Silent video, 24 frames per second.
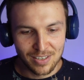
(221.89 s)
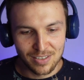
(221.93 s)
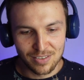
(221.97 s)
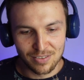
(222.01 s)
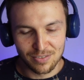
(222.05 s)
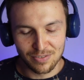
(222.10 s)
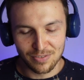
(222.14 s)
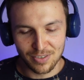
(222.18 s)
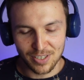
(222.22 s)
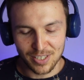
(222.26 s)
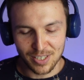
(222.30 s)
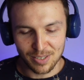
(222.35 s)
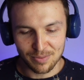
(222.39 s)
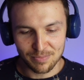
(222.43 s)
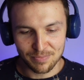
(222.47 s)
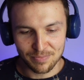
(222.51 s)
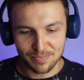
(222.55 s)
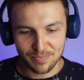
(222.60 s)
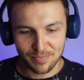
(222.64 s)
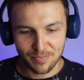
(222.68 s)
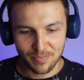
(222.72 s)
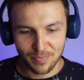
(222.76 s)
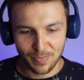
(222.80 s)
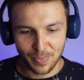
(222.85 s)
в
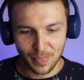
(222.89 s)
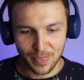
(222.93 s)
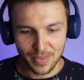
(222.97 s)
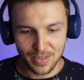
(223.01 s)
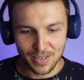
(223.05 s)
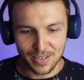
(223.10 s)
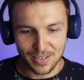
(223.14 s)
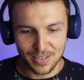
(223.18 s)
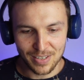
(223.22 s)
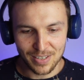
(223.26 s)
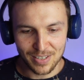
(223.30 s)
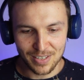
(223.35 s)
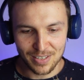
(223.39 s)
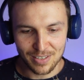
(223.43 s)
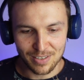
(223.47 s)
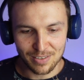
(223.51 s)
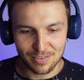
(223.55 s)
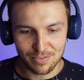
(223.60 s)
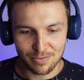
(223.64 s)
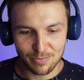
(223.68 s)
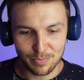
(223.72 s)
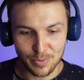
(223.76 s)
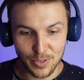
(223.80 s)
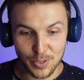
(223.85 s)
этом,
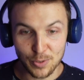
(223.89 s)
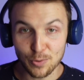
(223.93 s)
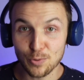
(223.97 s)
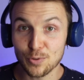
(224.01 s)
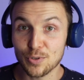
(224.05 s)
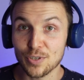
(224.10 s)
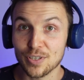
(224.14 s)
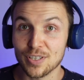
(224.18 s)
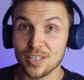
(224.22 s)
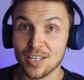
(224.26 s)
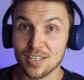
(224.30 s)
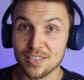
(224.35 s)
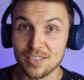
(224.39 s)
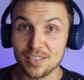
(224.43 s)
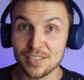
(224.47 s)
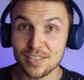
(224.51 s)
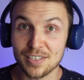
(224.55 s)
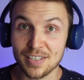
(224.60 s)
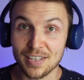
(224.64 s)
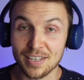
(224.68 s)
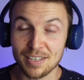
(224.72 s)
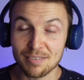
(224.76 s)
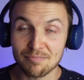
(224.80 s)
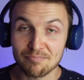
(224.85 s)
э, в приюте для
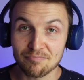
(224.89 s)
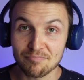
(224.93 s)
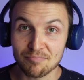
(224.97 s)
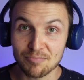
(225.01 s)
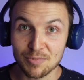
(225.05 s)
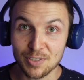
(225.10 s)
детей.